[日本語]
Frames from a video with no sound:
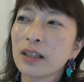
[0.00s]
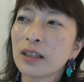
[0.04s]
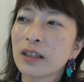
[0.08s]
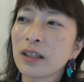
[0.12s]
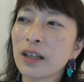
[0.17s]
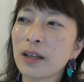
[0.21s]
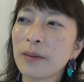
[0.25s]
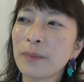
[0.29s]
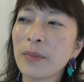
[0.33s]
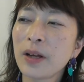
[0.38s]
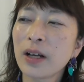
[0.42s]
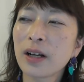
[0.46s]

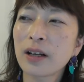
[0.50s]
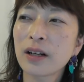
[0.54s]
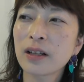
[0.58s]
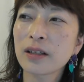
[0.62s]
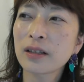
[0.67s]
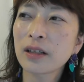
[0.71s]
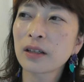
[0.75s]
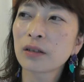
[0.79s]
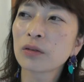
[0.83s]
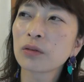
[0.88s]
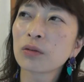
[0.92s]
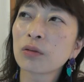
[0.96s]
でマガラ
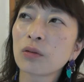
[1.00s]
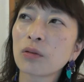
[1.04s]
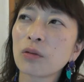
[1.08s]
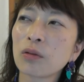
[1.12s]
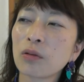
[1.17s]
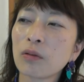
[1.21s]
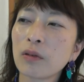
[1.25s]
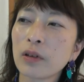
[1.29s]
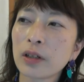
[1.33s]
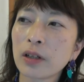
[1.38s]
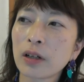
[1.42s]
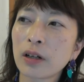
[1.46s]
さんのとこ
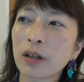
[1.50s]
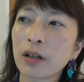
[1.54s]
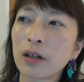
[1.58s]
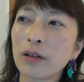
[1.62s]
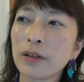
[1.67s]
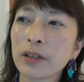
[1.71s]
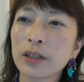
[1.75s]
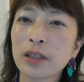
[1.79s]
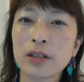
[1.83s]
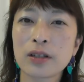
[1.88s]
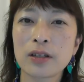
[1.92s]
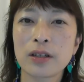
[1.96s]
ろはだから
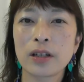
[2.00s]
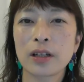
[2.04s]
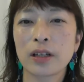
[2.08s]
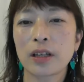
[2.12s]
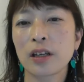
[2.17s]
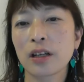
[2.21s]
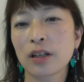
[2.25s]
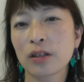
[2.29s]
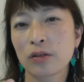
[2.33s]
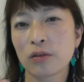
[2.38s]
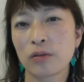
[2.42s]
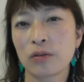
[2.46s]
私だ
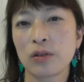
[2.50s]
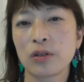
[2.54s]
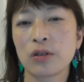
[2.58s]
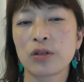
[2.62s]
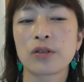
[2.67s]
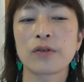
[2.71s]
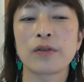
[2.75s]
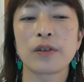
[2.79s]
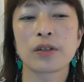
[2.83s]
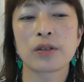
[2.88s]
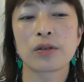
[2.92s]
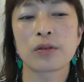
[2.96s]
けが初
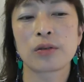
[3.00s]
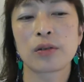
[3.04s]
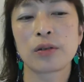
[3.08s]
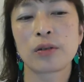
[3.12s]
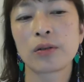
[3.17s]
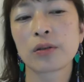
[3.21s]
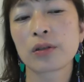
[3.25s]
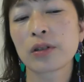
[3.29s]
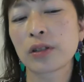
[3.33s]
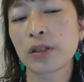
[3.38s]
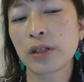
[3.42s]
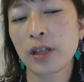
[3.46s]
日はそれ
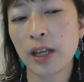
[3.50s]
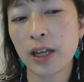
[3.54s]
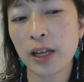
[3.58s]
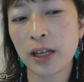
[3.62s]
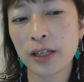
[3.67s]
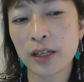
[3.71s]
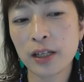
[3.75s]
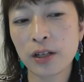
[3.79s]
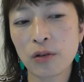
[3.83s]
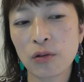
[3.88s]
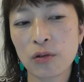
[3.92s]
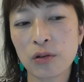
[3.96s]
を着
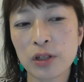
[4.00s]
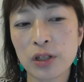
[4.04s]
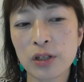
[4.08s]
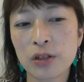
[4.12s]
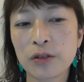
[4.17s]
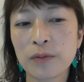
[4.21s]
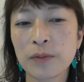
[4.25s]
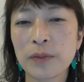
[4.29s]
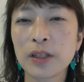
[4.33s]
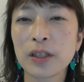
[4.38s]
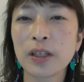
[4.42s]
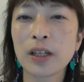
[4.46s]
てで翌
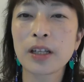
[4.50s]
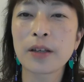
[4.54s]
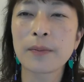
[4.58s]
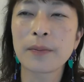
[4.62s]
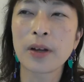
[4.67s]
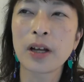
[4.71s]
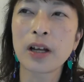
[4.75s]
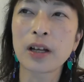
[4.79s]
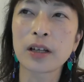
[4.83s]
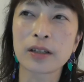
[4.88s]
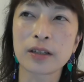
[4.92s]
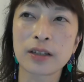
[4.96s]
日みんなで
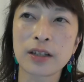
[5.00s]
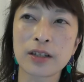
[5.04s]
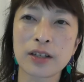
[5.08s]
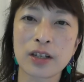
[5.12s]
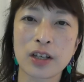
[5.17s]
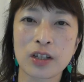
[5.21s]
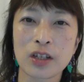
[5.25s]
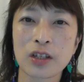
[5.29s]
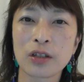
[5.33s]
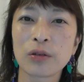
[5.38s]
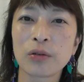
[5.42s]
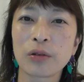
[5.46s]
まあ着て写
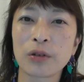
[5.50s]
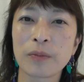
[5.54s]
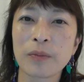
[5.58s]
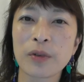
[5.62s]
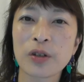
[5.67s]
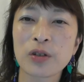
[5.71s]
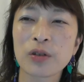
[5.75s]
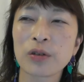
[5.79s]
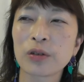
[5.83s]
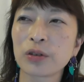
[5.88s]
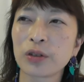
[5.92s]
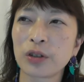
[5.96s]
真撮りま
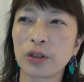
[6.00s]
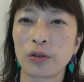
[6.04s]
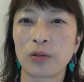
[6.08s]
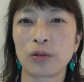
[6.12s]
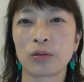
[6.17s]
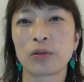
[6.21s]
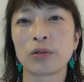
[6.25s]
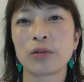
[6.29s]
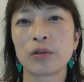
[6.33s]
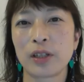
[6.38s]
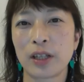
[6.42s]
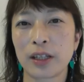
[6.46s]
しょうっていうこ
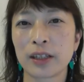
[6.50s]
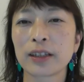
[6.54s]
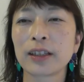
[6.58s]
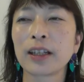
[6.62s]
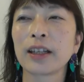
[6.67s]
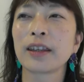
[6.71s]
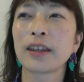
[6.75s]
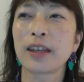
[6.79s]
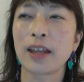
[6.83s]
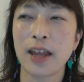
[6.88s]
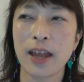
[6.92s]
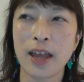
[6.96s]
とになった
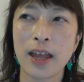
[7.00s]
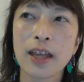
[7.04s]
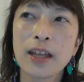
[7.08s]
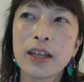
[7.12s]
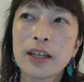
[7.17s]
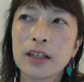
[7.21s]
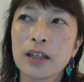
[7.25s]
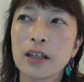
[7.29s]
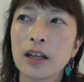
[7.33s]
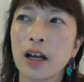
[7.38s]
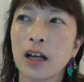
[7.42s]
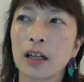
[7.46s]
んで
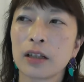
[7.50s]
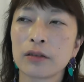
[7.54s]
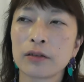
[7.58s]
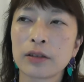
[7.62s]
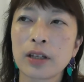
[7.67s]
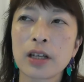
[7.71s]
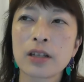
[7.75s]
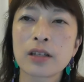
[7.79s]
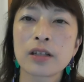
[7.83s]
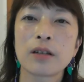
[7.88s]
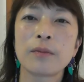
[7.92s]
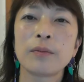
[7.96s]
あの
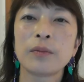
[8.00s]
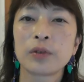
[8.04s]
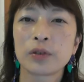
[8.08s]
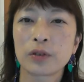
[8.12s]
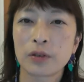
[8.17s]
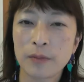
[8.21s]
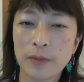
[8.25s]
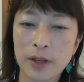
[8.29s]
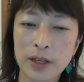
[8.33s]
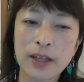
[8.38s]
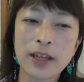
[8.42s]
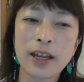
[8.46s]
男性も
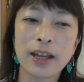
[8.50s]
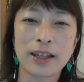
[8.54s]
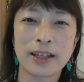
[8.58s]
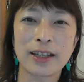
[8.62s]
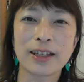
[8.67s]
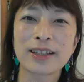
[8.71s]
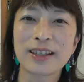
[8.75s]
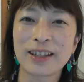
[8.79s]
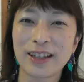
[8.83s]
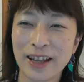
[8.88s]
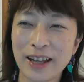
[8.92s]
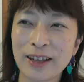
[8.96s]
含めてで
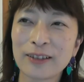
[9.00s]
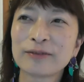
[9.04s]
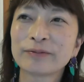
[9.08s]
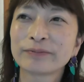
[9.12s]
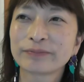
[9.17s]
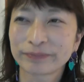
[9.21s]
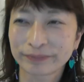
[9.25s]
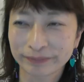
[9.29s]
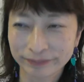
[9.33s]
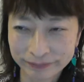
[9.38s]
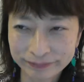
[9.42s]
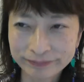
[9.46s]
すね
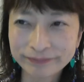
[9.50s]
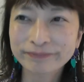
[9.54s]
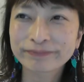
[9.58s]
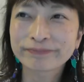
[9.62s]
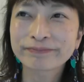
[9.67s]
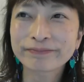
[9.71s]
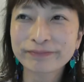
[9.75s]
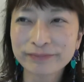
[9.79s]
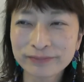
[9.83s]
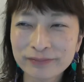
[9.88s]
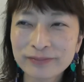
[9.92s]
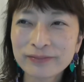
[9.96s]

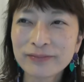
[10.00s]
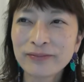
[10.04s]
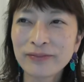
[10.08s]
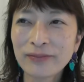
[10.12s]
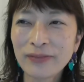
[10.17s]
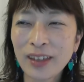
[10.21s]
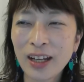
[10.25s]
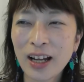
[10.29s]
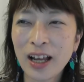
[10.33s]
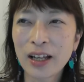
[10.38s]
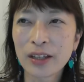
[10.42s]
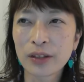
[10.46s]

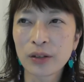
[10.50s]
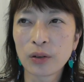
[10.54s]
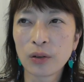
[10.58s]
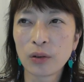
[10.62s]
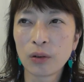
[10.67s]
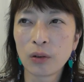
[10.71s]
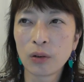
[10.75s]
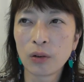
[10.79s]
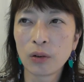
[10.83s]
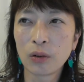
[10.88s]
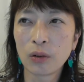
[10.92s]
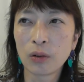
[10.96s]
あ
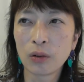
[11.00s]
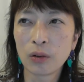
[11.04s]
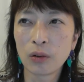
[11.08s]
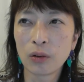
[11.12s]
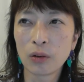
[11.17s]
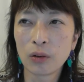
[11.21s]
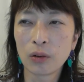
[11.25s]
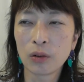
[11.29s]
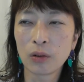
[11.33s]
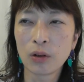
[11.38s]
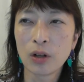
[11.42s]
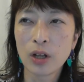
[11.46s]

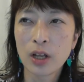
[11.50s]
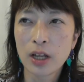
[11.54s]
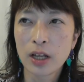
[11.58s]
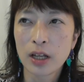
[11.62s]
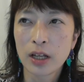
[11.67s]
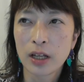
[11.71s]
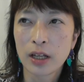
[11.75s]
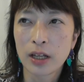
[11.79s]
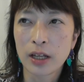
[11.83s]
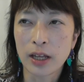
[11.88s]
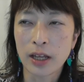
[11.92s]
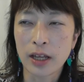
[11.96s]
のー
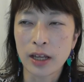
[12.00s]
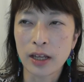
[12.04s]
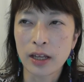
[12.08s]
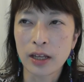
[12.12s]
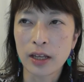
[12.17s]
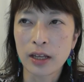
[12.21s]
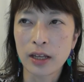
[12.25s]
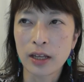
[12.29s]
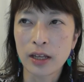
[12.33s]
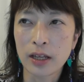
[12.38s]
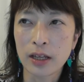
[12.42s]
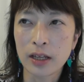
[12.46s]

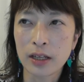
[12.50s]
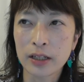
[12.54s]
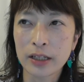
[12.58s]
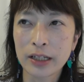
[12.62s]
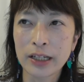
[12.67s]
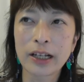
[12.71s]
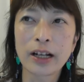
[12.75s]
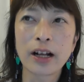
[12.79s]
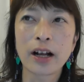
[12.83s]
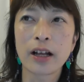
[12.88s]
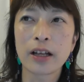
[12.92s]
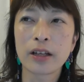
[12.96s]
えー、
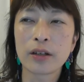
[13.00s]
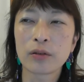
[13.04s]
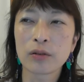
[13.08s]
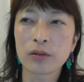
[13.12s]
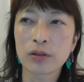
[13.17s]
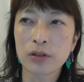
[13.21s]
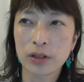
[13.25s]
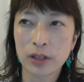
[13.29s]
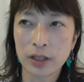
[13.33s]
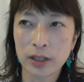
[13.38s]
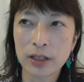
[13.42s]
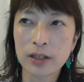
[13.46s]
着替えを
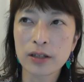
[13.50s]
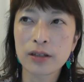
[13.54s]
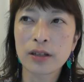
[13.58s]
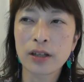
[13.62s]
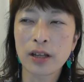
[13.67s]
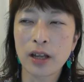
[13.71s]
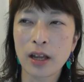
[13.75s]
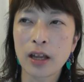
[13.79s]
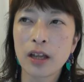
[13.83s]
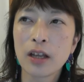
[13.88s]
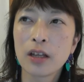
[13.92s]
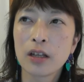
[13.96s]
してです
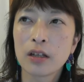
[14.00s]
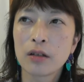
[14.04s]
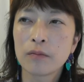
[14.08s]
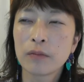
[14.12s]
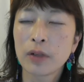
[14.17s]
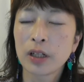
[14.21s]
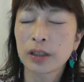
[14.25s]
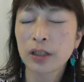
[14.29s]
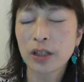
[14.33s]
ね、まあ、